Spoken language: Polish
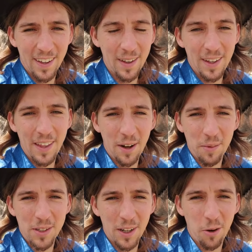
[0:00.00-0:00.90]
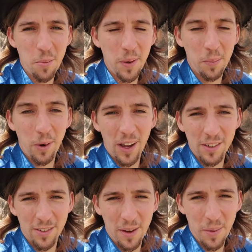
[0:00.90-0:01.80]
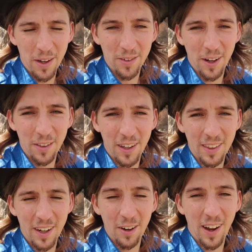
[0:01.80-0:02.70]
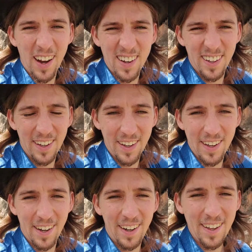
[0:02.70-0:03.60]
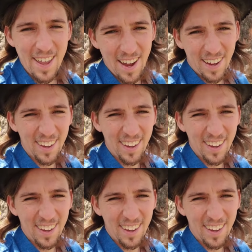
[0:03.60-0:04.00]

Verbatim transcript: e, idę robić zakupy i pokażę Wam, jak wygląda ten lokalny e, rynek,